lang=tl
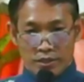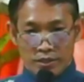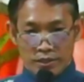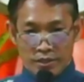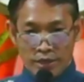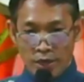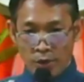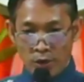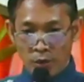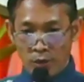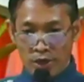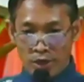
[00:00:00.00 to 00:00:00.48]

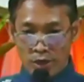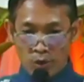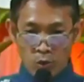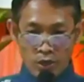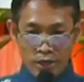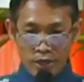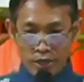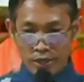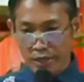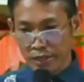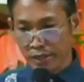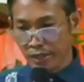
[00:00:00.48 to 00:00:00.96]
They were
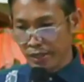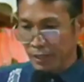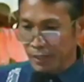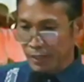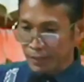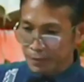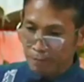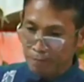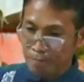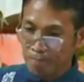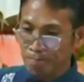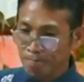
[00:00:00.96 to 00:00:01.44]
weary,
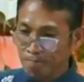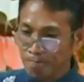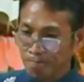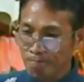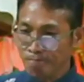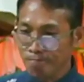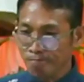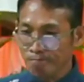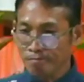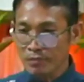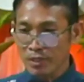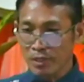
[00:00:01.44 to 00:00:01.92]

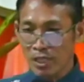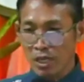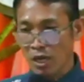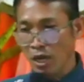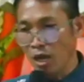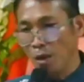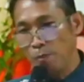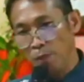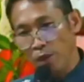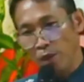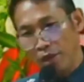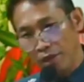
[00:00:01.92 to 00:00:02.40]

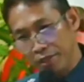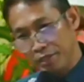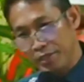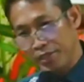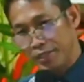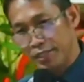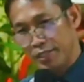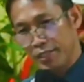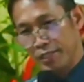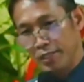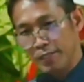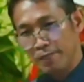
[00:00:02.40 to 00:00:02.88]

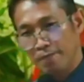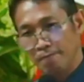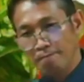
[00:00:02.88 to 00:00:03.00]
helpless.